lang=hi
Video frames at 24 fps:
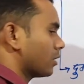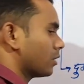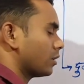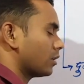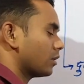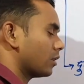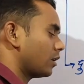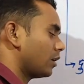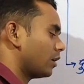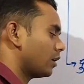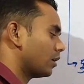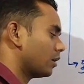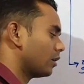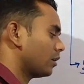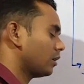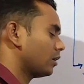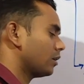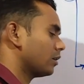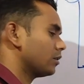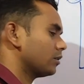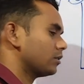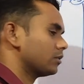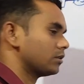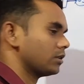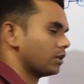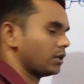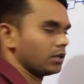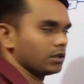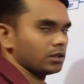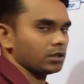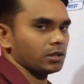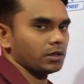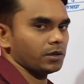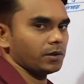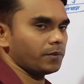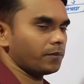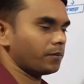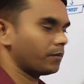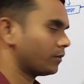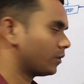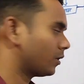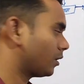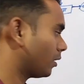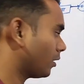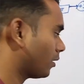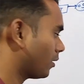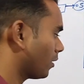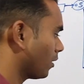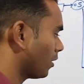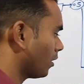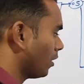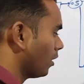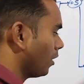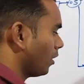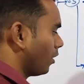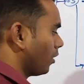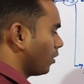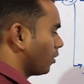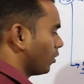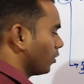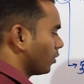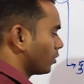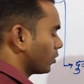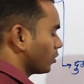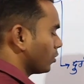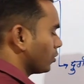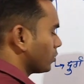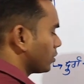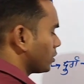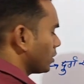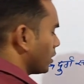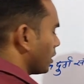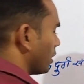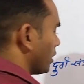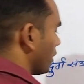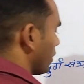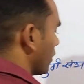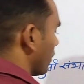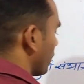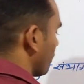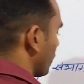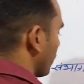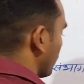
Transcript: कितनी है सात है ठीक कौन कौन से है